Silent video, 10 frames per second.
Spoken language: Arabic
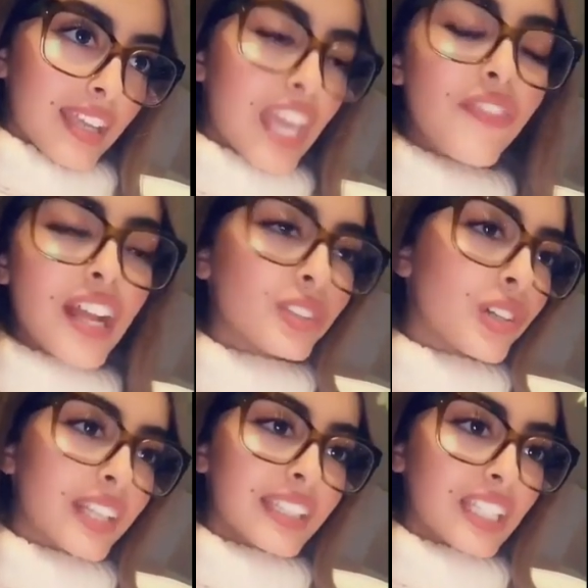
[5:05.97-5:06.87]
كيف راح
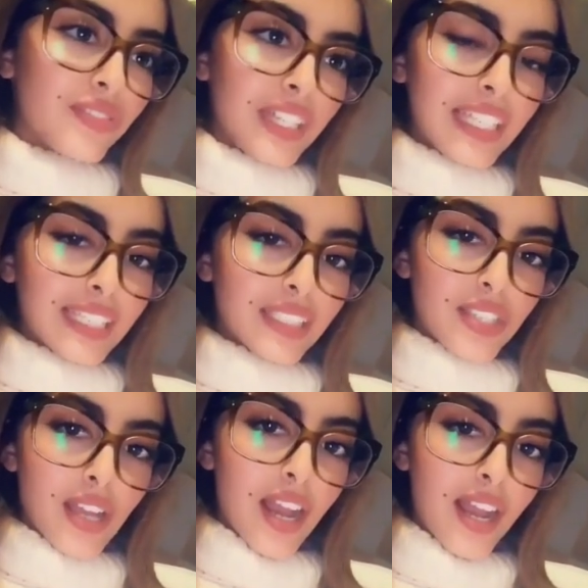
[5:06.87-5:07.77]
تكون ردة فعلك
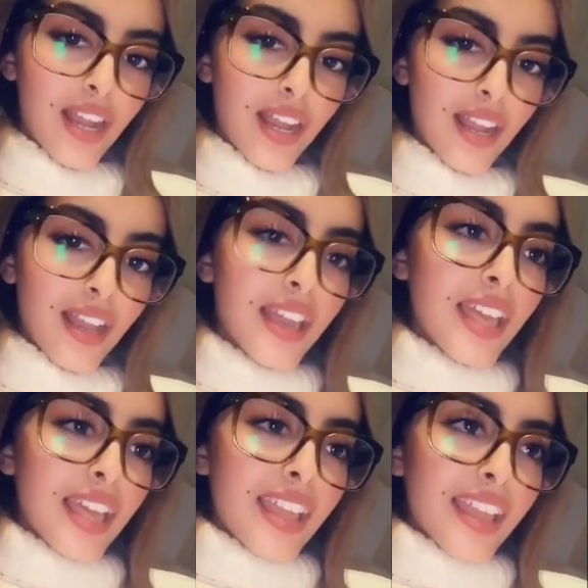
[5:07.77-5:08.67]
اتجاهها
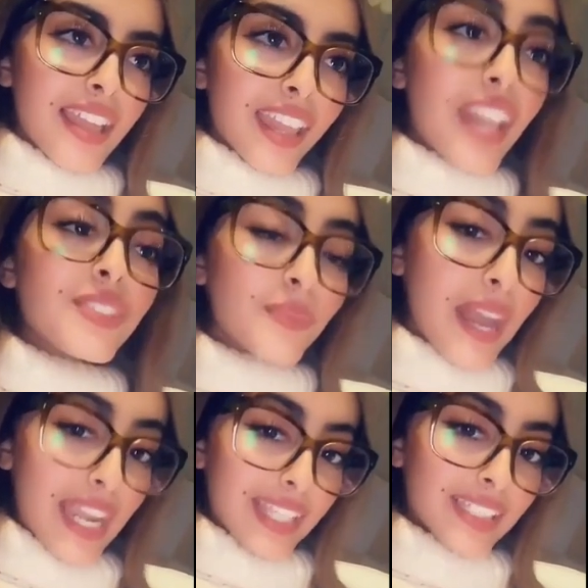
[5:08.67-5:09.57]
كيف
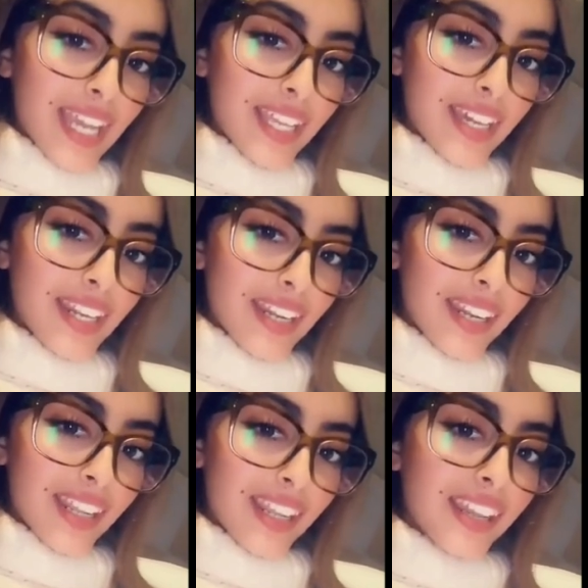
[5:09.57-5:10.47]
تبغينه يتغير
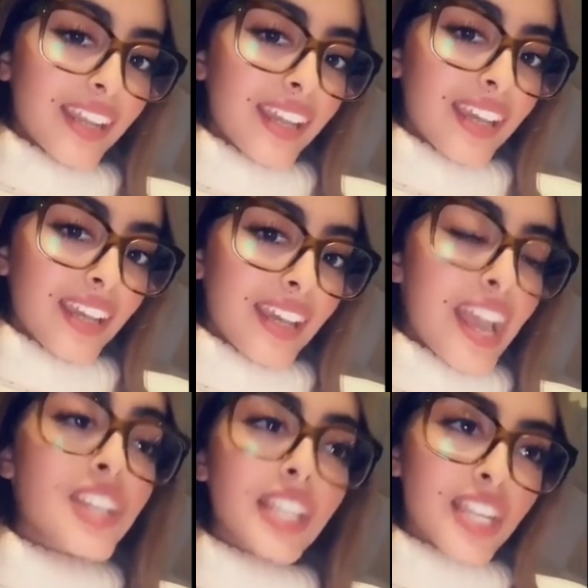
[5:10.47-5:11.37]

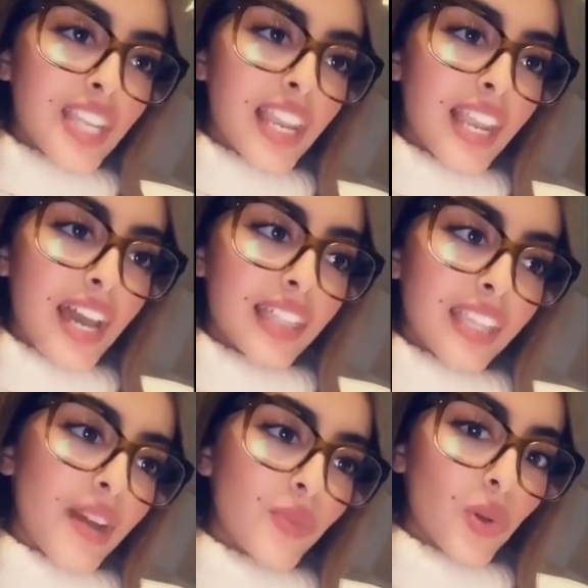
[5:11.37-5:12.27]
ايش الاشياء اللي
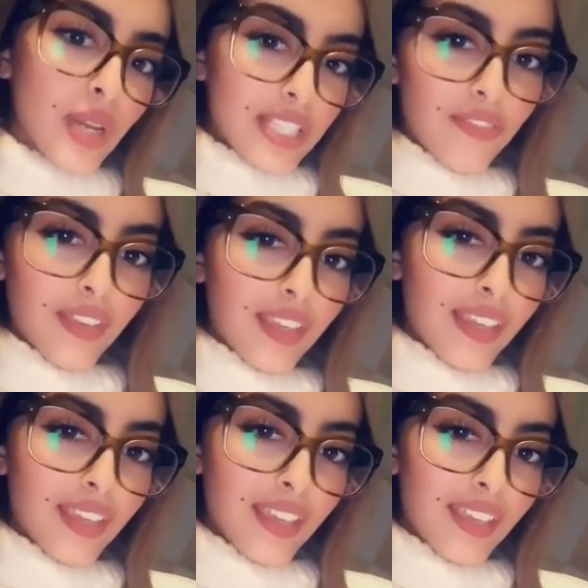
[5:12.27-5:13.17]
لاحظتيها مو كويسه فيه
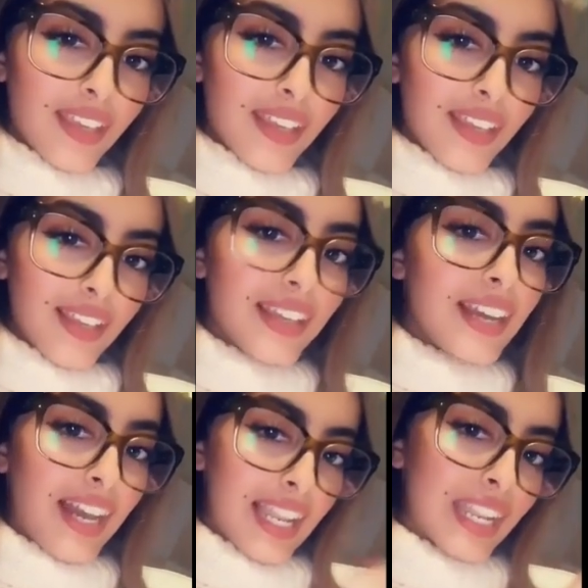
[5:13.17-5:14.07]

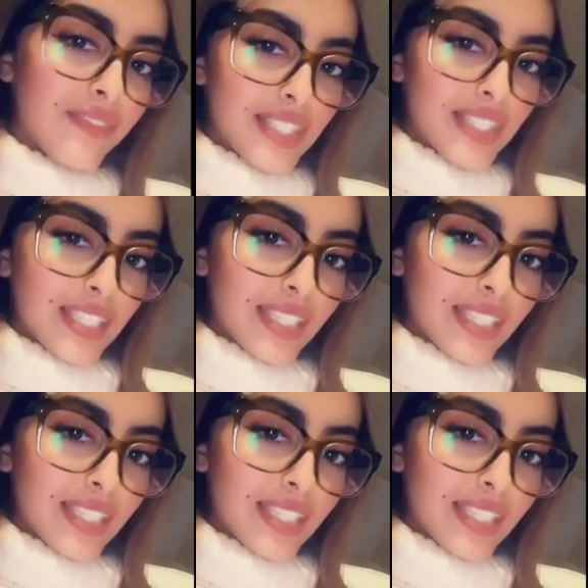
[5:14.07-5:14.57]
على نفسك